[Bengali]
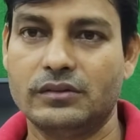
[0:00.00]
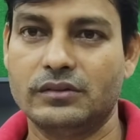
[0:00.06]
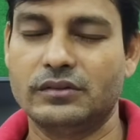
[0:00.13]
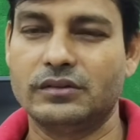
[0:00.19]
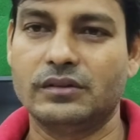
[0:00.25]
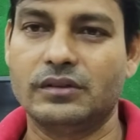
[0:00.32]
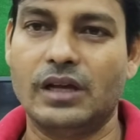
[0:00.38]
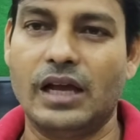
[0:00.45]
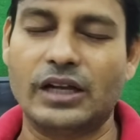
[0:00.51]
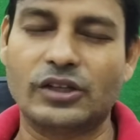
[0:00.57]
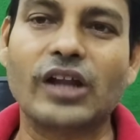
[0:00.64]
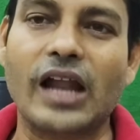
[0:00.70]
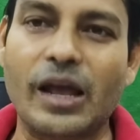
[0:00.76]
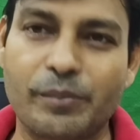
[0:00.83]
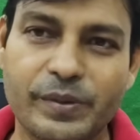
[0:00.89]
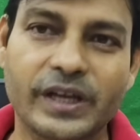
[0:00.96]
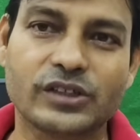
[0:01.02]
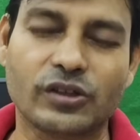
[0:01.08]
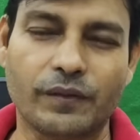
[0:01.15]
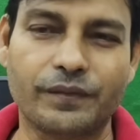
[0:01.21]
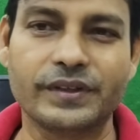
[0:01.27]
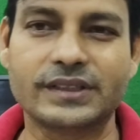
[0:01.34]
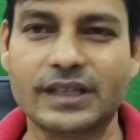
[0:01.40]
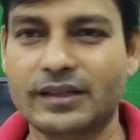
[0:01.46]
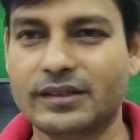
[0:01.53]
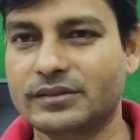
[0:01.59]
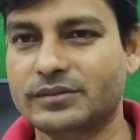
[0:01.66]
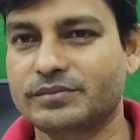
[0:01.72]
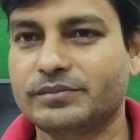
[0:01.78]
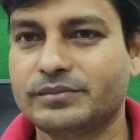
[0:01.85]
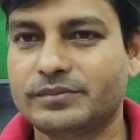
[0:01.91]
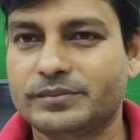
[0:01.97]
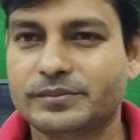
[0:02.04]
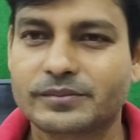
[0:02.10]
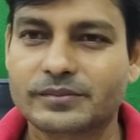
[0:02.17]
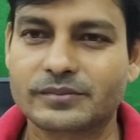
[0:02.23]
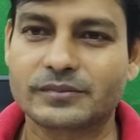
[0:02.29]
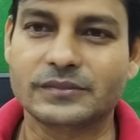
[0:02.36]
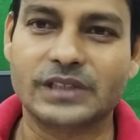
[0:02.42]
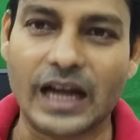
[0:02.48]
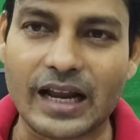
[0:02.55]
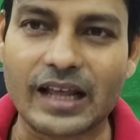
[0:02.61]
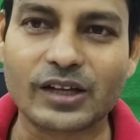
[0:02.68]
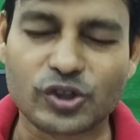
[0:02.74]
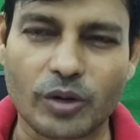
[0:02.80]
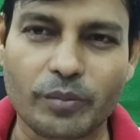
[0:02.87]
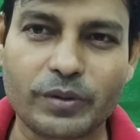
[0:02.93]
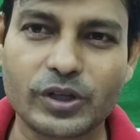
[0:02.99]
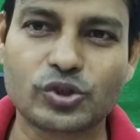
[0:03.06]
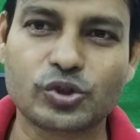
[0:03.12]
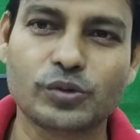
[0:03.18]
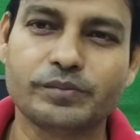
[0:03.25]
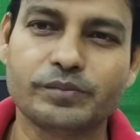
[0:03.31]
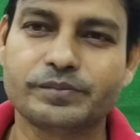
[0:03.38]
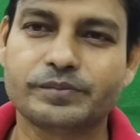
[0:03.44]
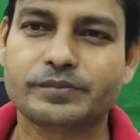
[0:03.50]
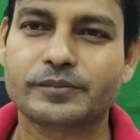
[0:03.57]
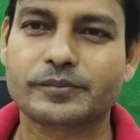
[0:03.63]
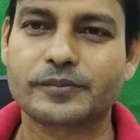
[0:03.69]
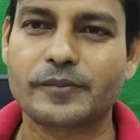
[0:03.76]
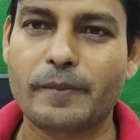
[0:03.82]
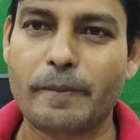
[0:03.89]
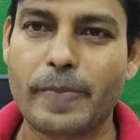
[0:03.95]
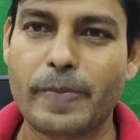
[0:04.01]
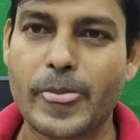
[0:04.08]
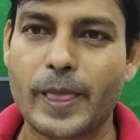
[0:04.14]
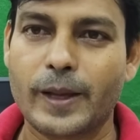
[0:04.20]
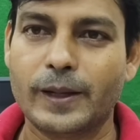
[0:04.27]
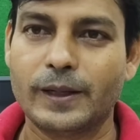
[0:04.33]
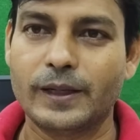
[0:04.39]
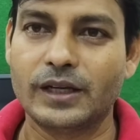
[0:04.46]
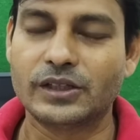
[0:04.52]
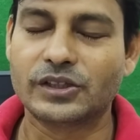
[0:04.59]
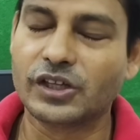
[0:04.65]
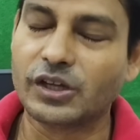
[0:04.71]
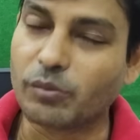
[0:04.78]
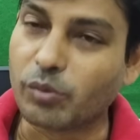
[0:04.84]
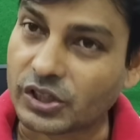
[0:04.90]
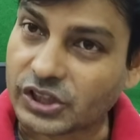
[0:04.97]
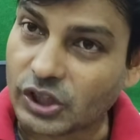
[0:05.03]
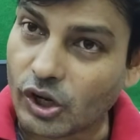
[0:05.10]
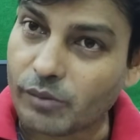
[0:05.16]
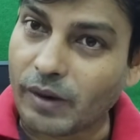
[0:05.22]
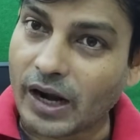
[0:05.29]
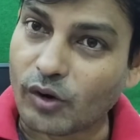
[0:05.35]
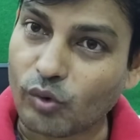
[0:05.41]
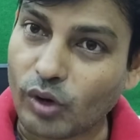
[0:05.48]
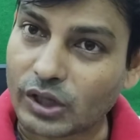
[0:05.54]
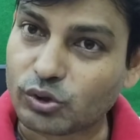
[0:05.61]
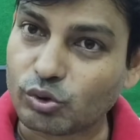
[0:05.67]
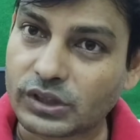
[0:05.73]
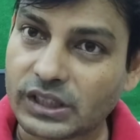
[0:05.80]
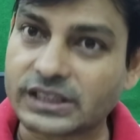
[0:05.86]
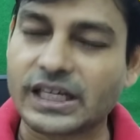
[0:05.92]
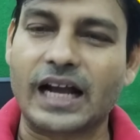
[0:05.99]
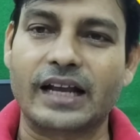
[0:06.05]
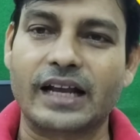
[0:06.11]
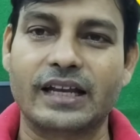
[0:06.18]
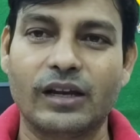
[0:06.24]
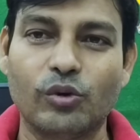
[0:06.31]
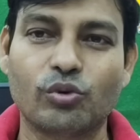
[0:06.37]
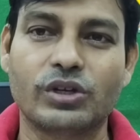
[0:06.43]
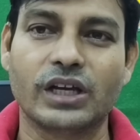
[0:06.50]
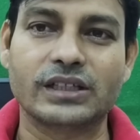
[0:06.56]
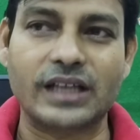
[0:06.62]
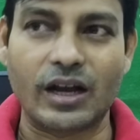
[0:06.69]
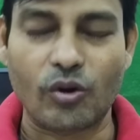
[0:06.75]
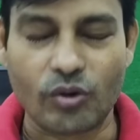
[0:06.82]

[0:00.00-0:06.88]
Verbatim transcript: একজন আইপিএস অফিসার জানেন সব কিছু তিনি বলেছেন ওই ভানুয়াতুতে যা গিয়ে লুকিয়ে থাক ওখানে